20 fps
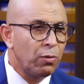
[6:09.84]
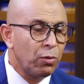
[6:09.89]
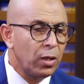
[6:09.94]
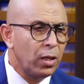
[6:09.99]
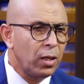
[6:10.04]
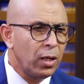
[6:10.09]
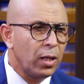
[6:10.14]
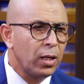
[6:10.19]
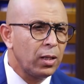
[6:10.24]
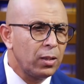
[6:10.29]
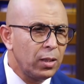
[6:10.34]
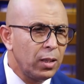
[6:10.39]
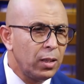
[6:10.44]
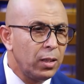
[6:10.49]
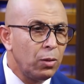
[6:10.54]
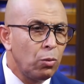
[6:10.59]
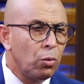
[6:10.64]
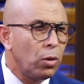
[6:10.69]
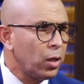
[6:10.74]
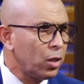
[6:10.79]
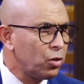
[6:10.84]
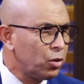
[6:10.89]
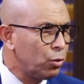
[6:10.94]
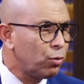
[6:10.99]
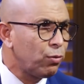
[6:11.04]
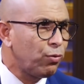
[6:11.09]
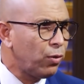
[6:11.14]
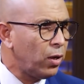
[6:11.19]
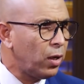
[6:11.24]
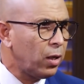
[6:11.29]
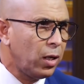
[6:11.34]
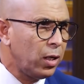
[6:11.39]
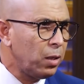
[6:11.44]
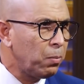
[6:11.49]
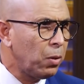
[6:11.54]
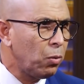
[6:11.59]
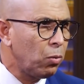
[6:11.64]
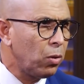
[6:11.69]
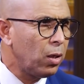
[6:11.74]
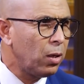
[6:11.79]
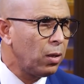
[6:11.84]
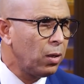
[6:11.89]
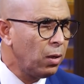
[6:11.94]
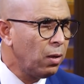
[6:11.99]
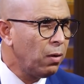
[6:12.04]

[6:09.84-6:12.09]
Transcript: كان اخ ديالي هو رشيد تفاح رحمه الله